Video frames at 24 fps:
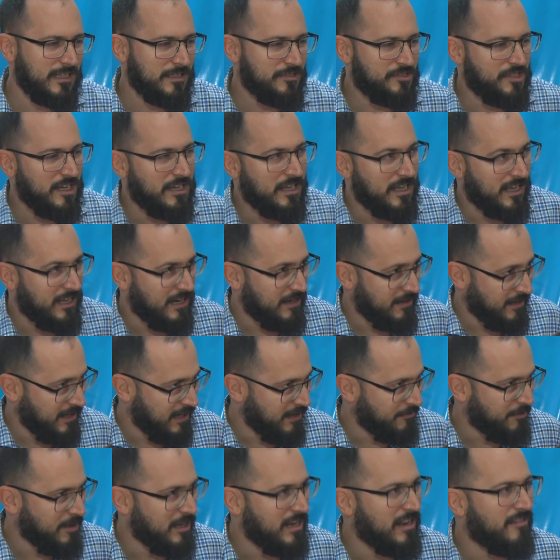
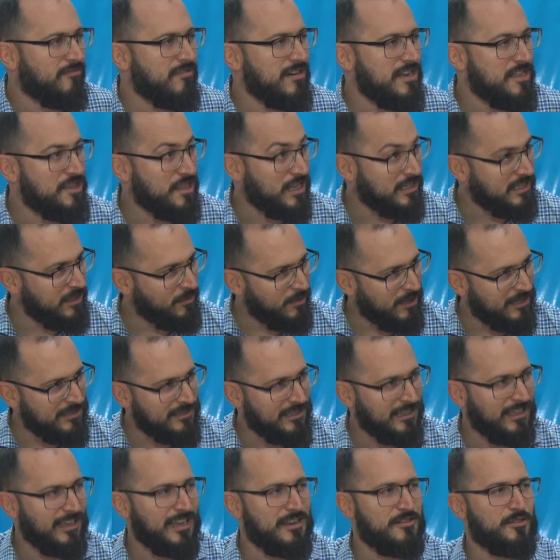chequear bien la fuente,
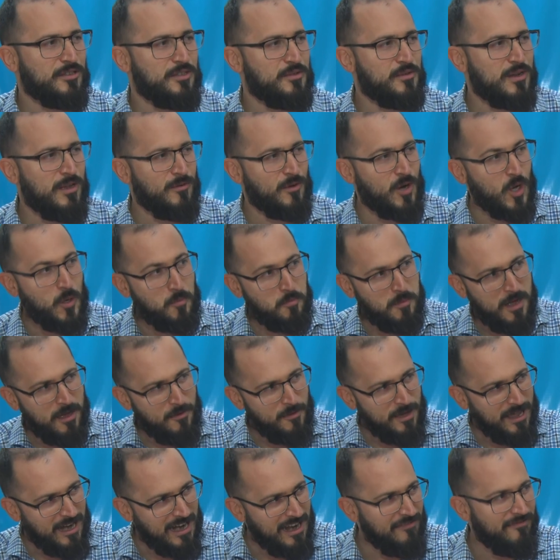asegurarse de que no sea una broma,
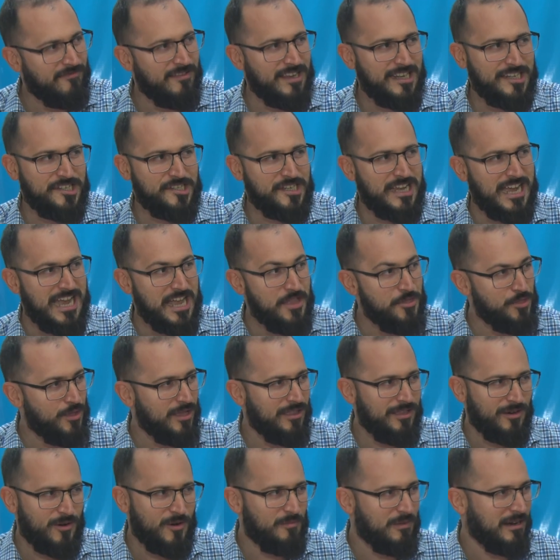ver la fecha antes
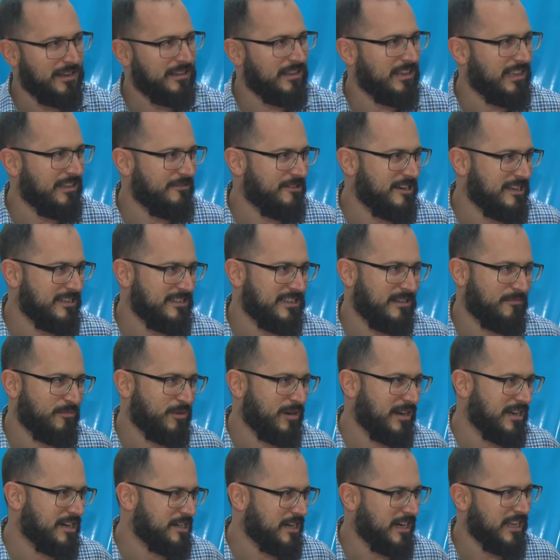de compartir, y viralizar
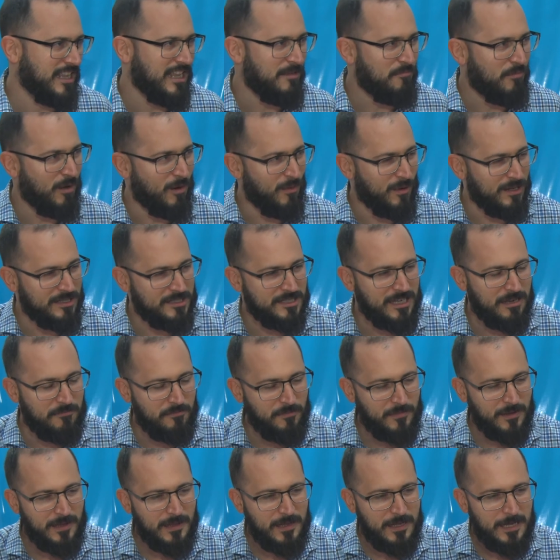por las redes, por WhatsApp.
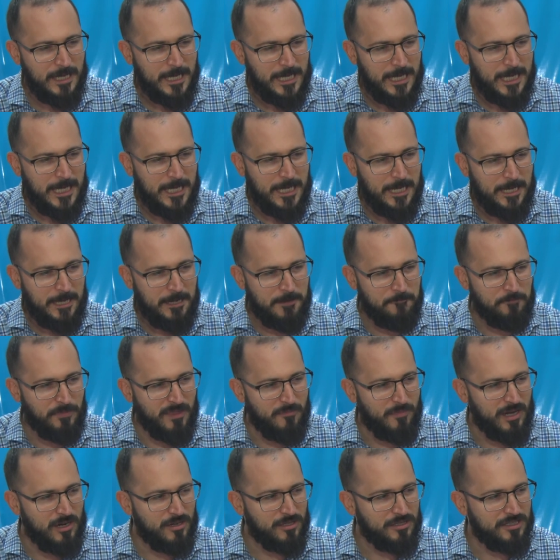
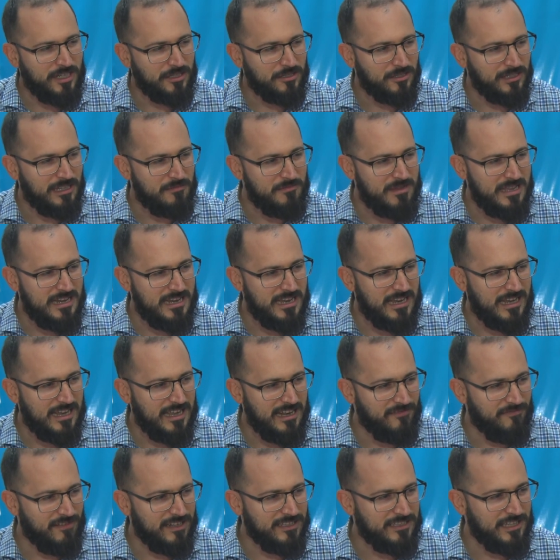pero lo cierto también es que
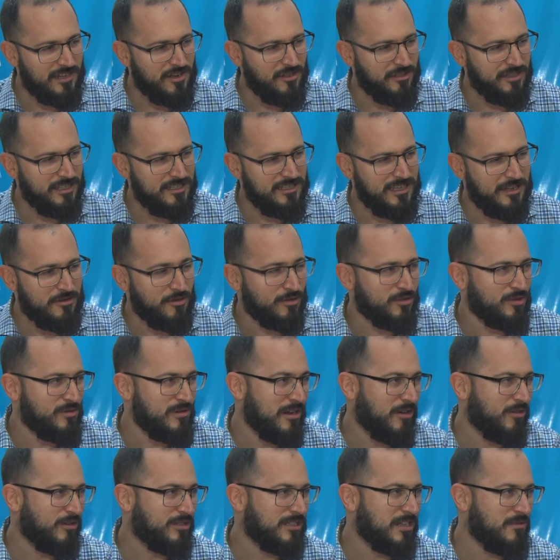las falsas noticias no son
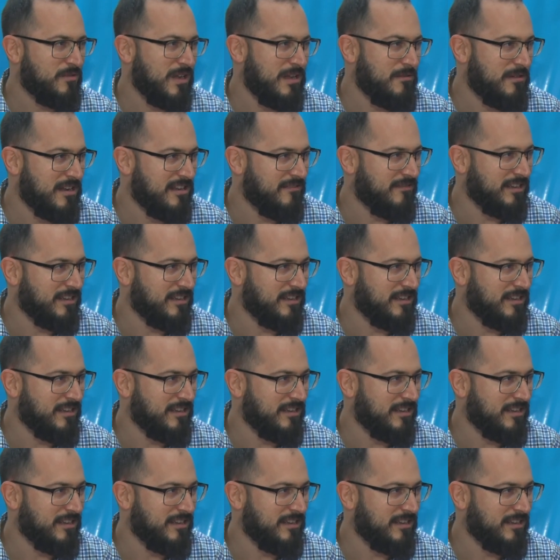una cosa nueva, las